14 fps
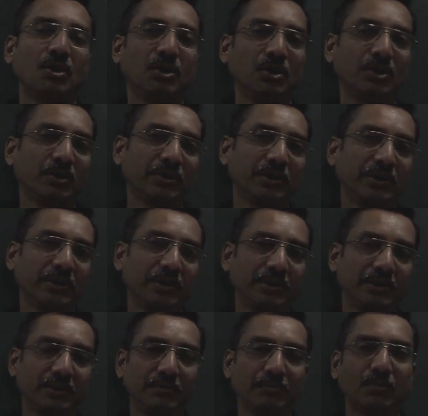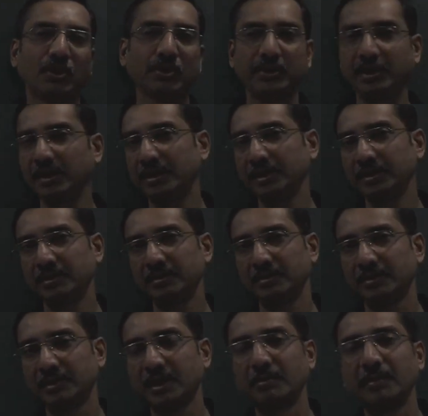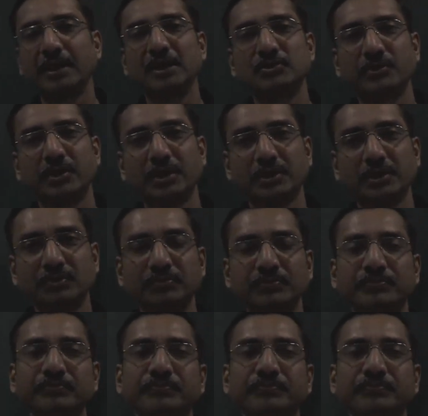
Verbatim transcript: और बॉटनी का मैं एजुकेटर हूँ